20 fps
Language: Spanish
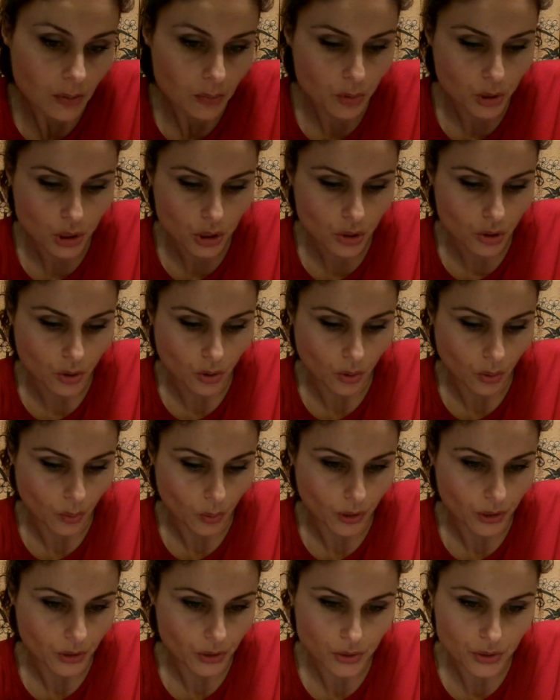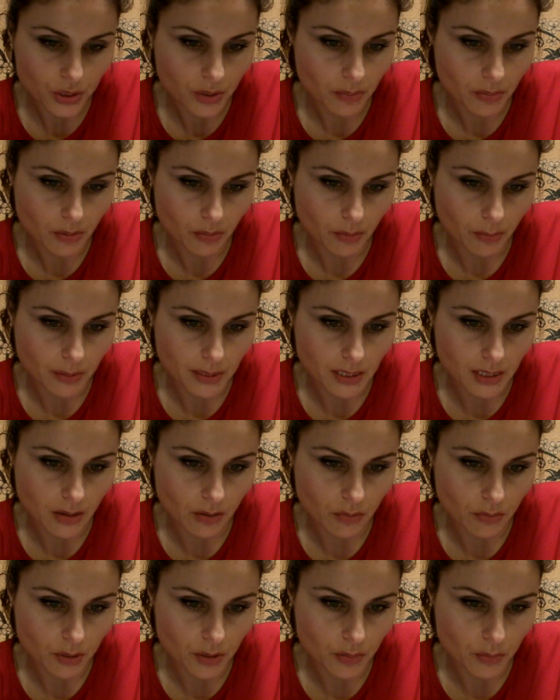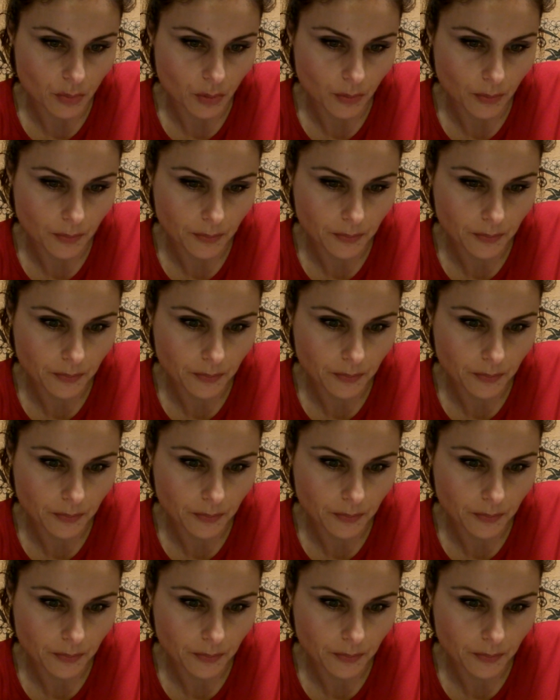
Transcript: Pues no lo encuentro, siempre me pasa lo mismo.